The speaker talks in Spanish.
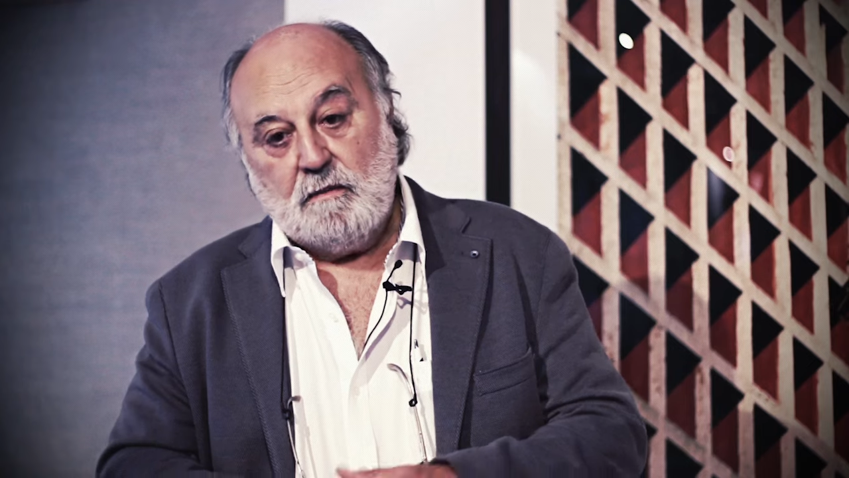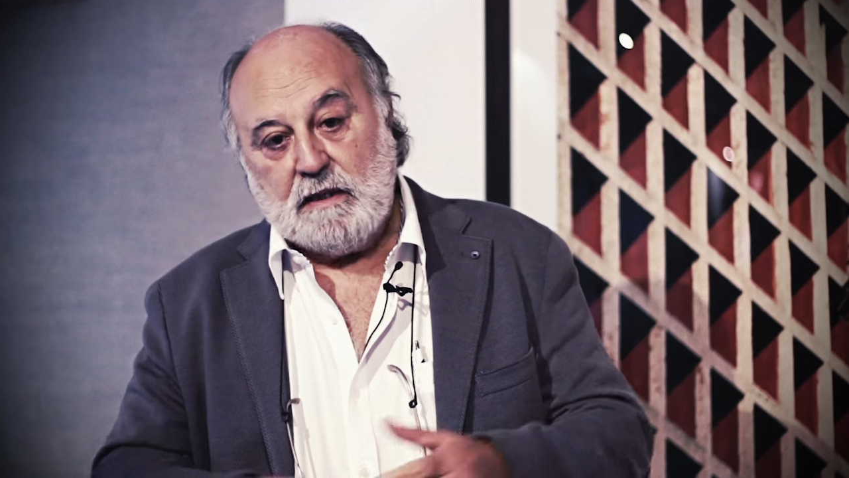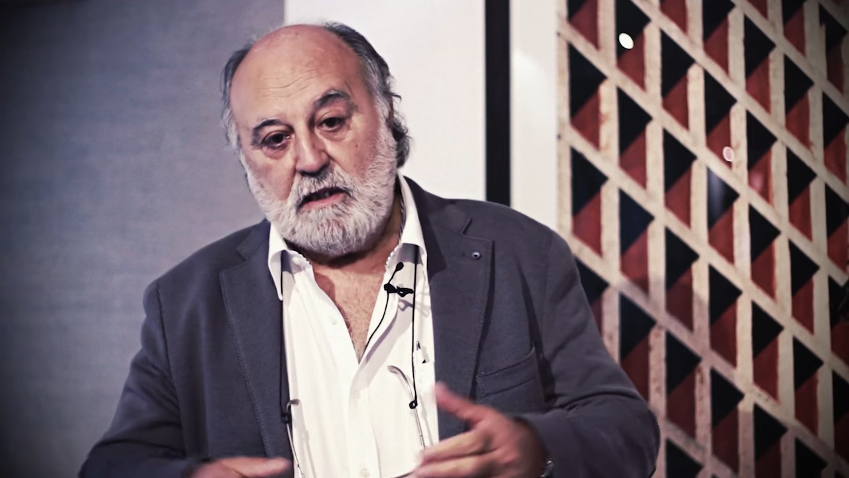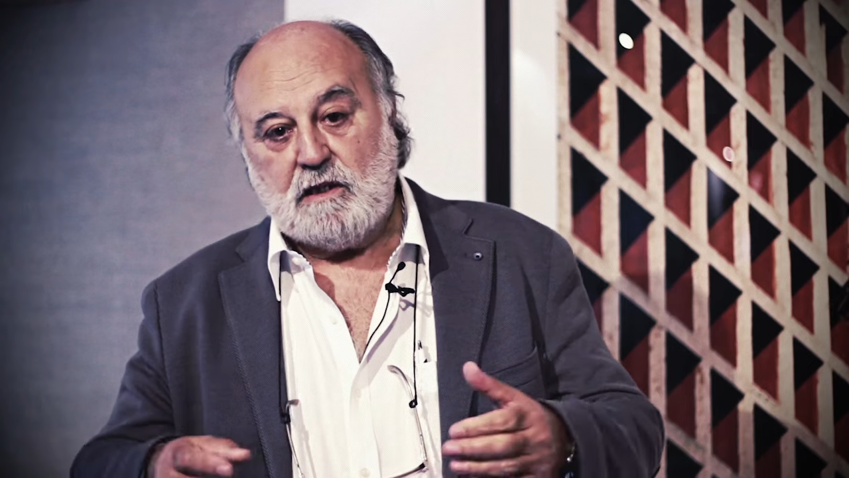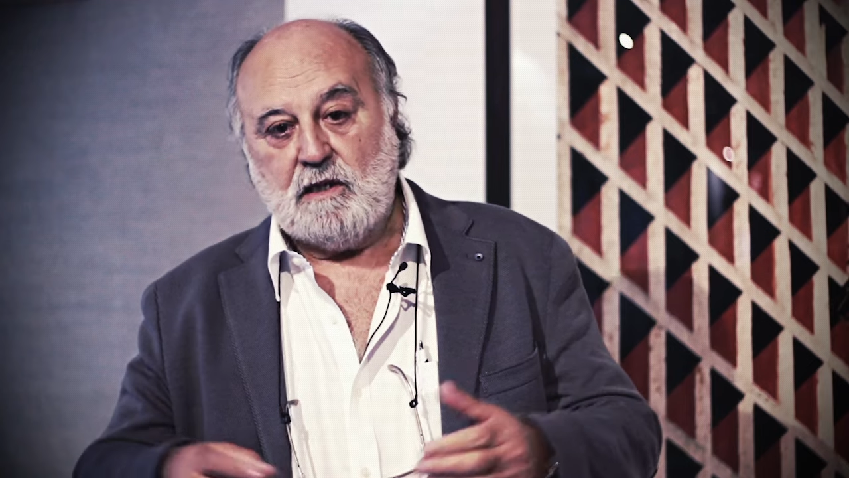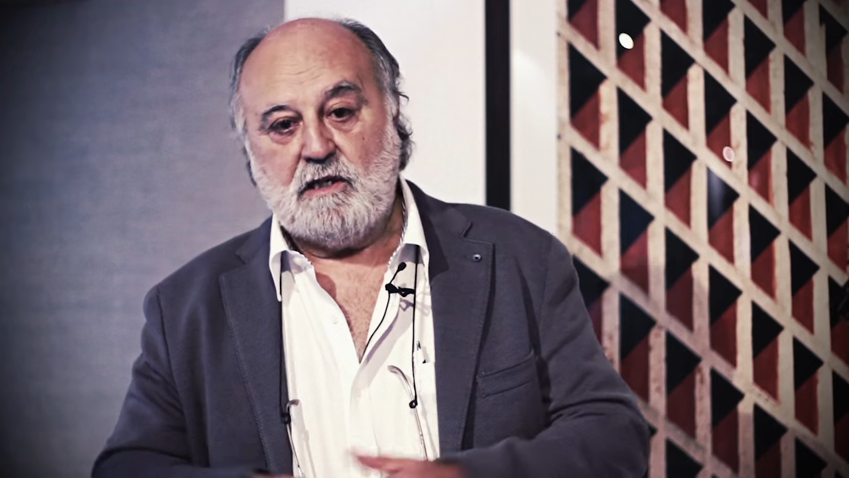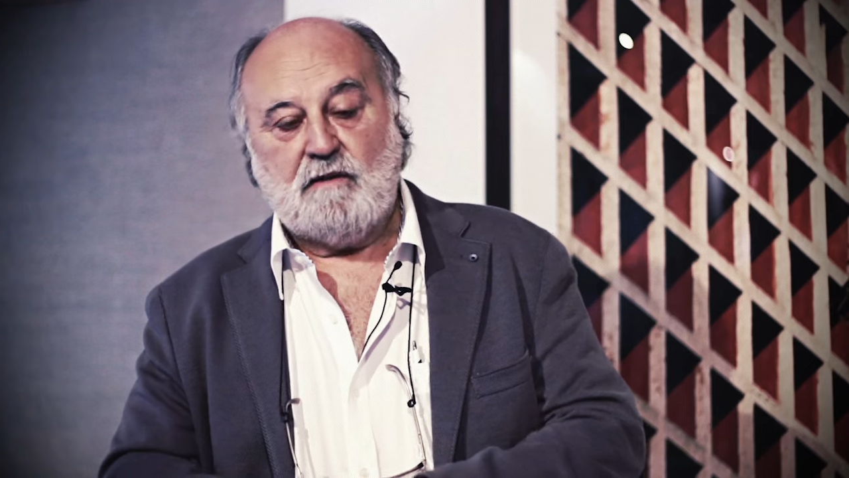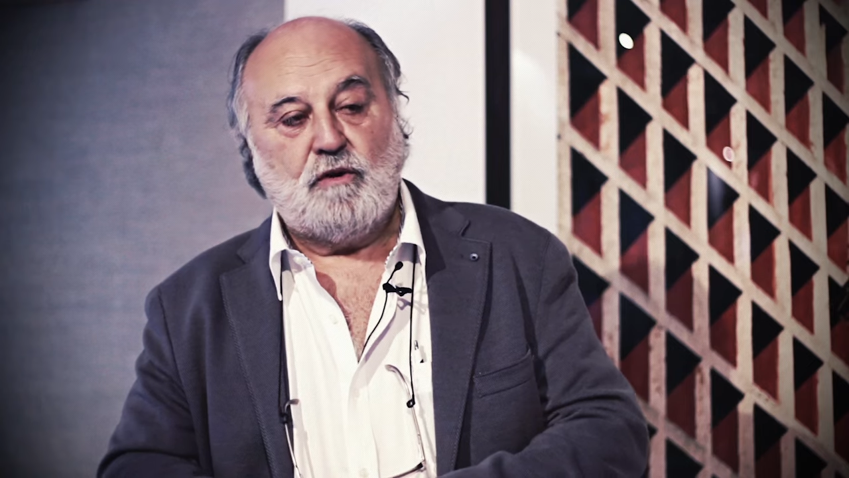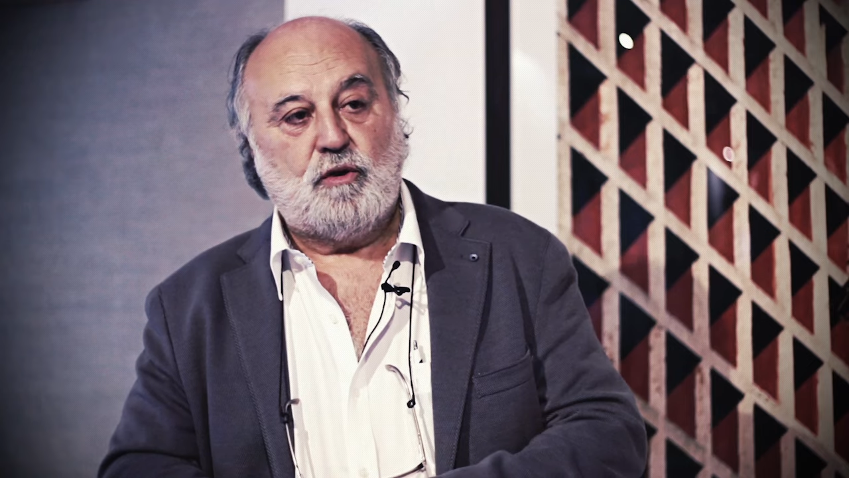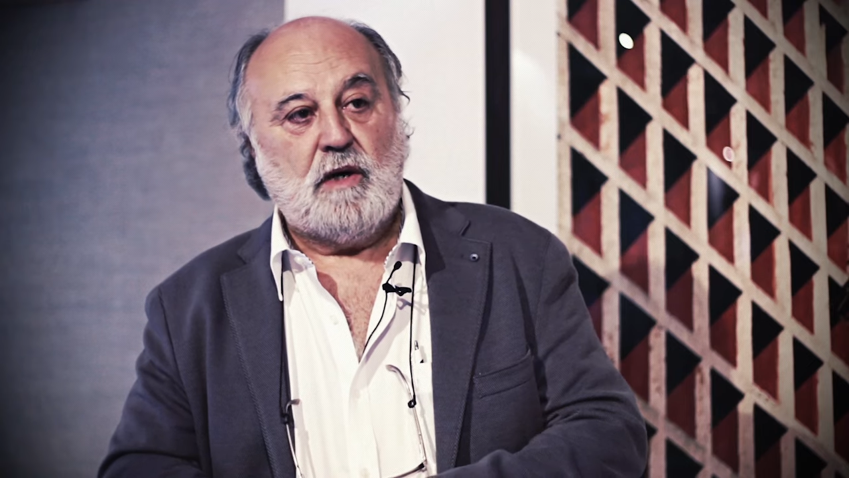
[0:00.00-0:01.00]
Pasa es que
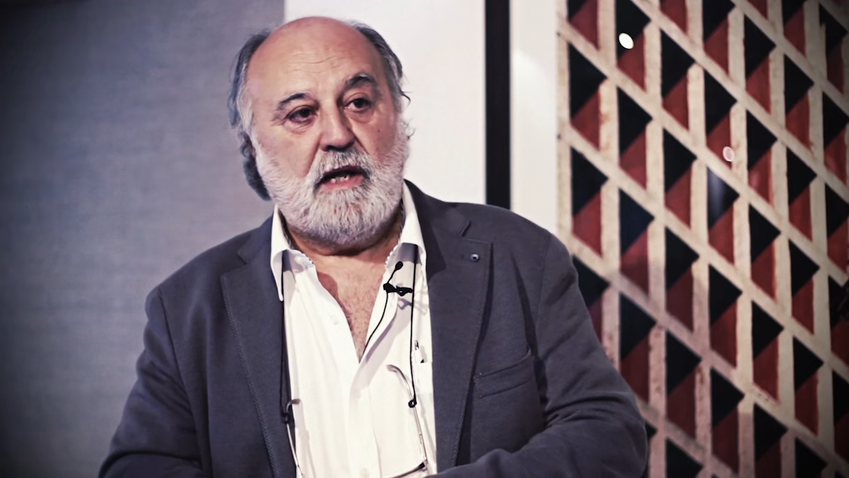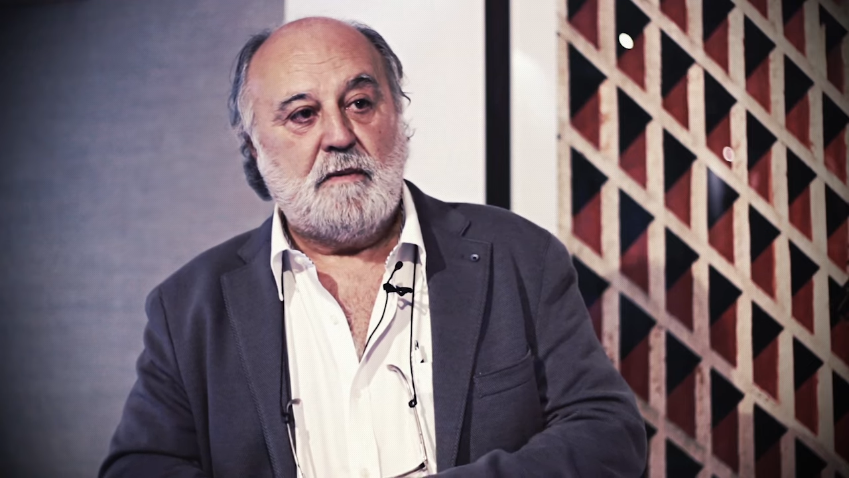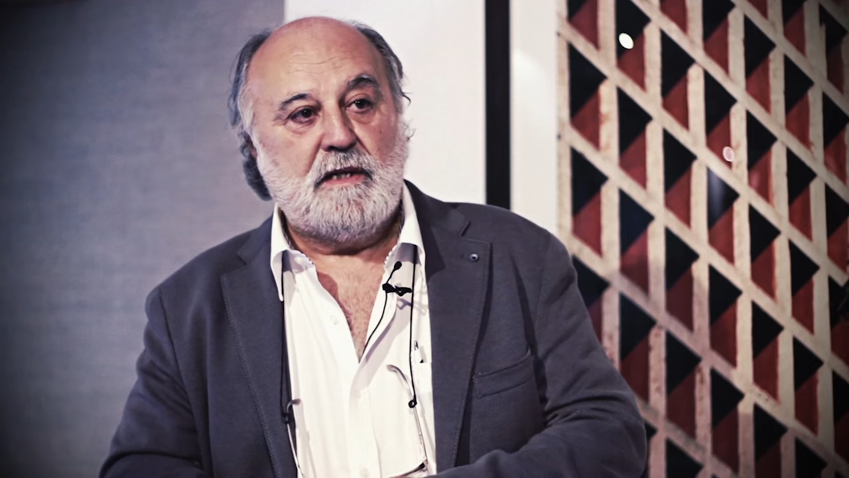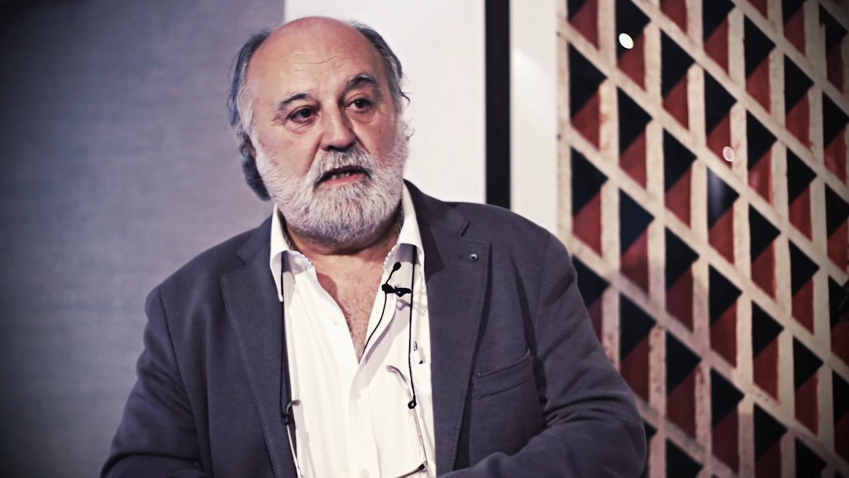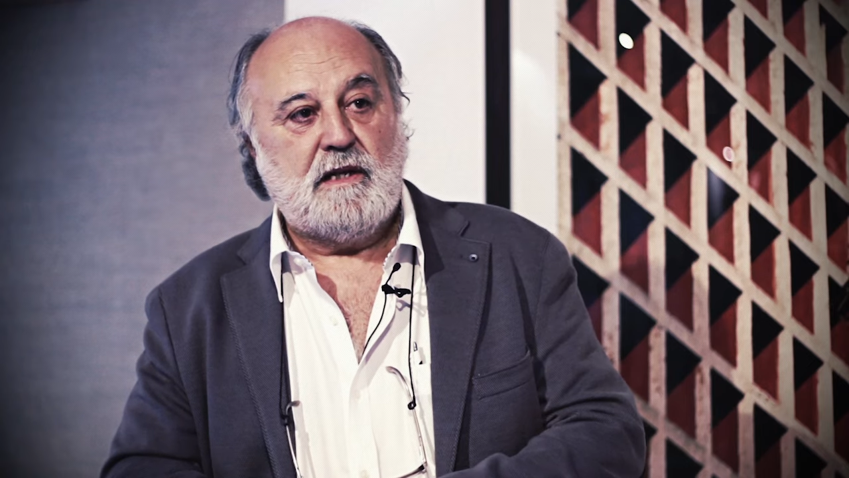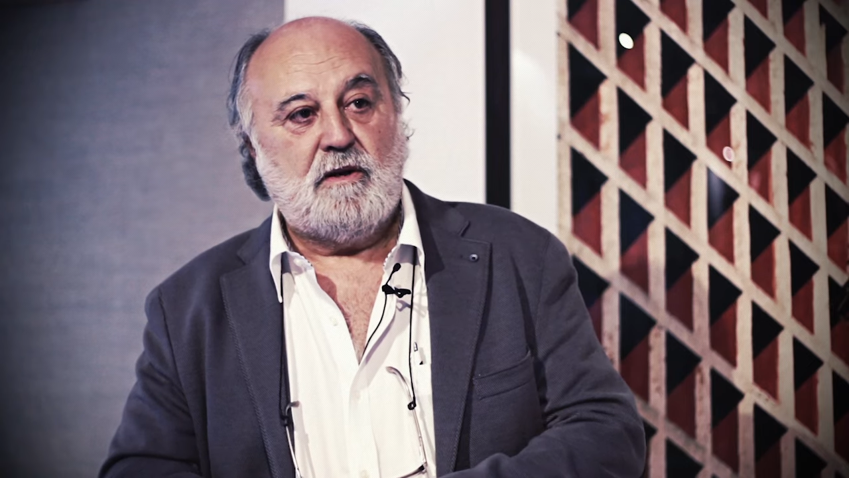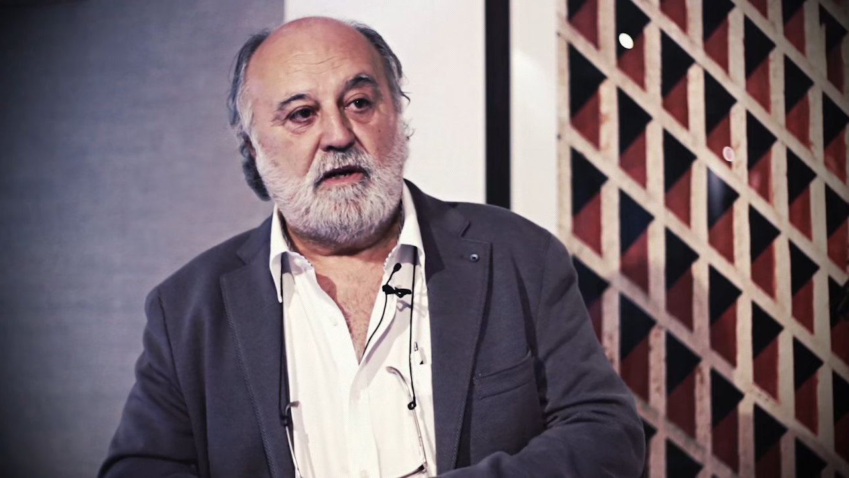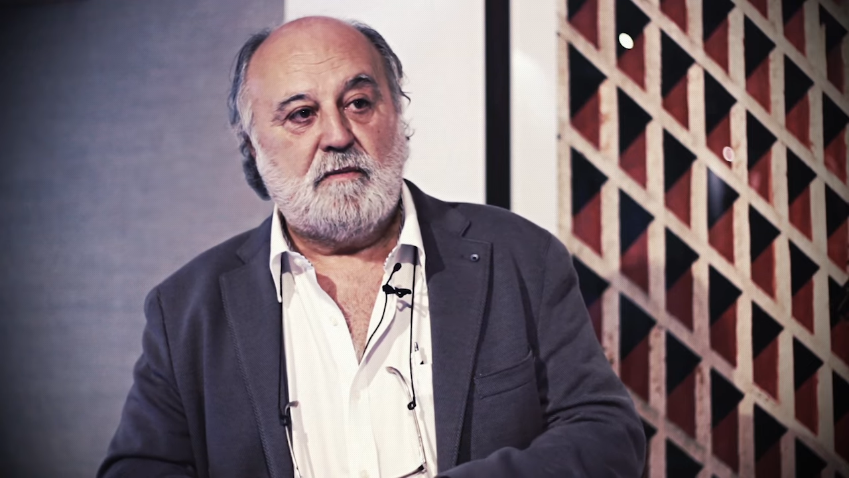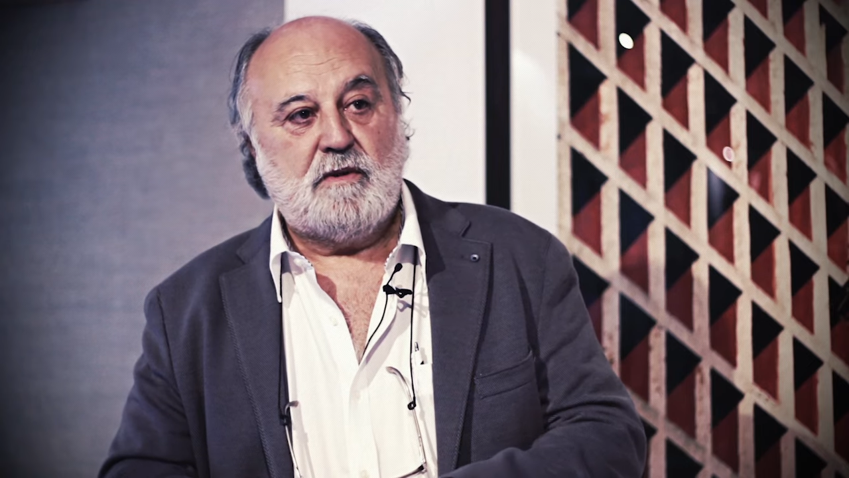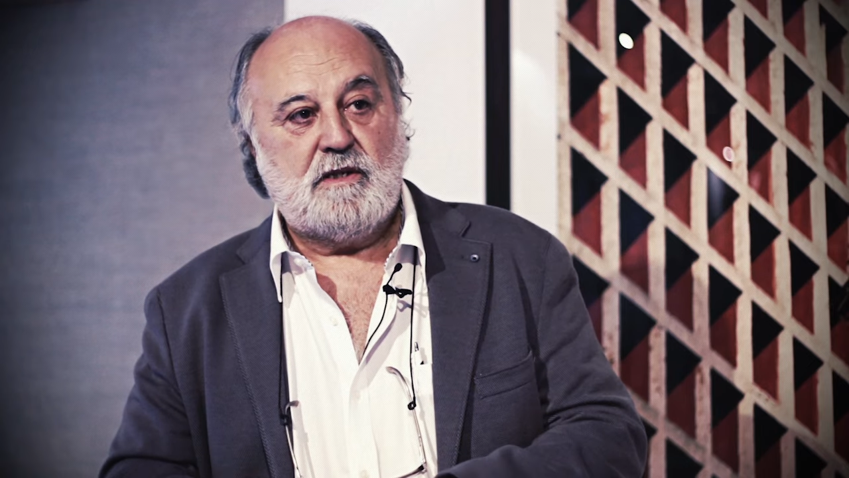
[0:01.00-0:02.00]
desafortunadamente
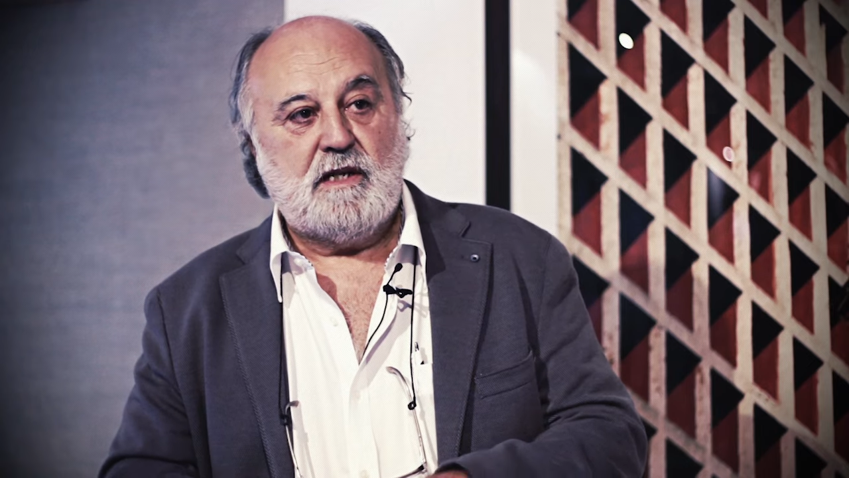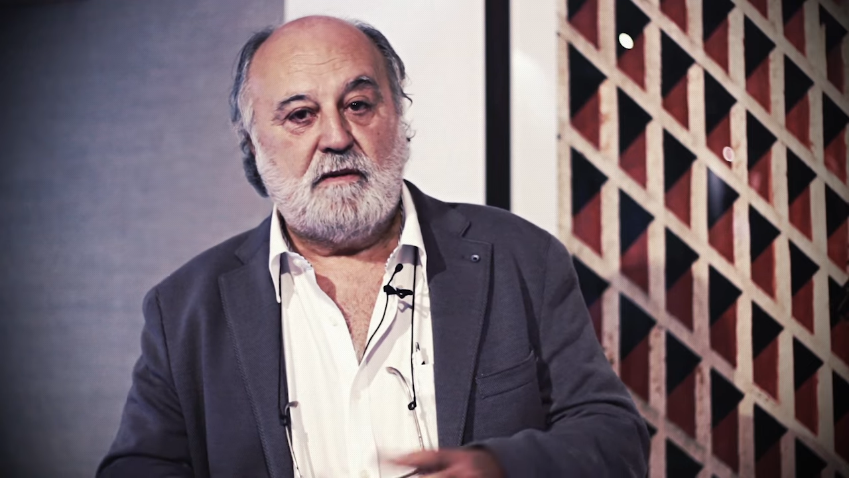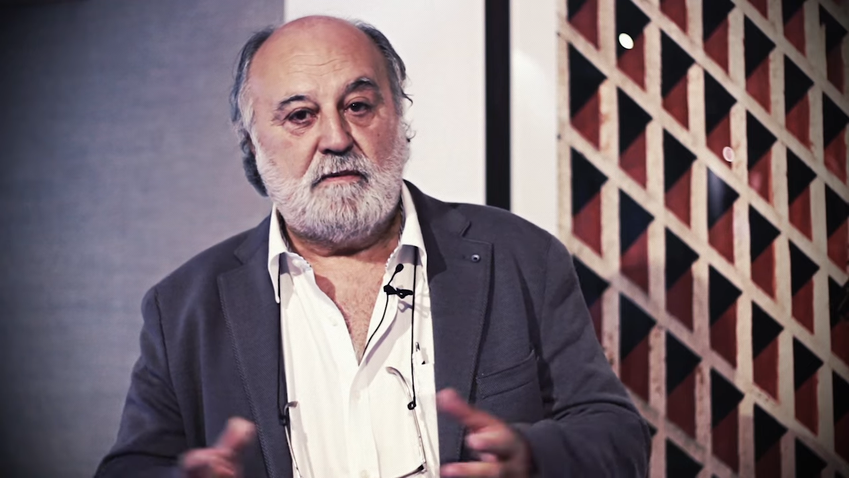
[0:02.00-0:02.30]
ahora pues ya